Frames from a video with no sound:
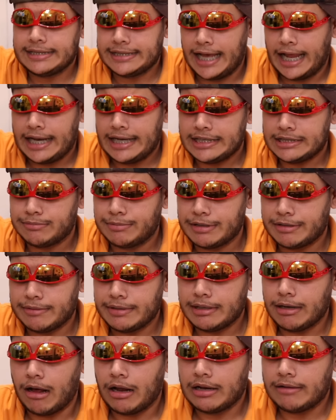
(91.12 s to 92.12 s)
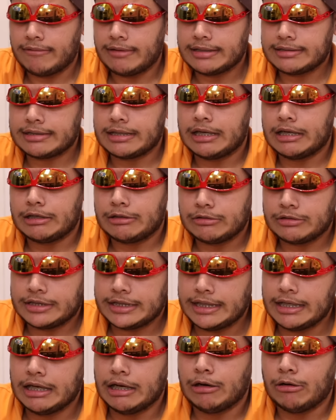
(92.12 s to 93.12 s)
challenge between all of us to
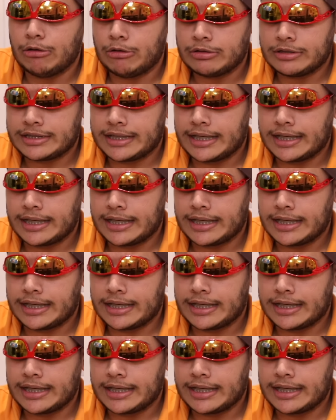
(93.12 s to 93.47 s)
see who's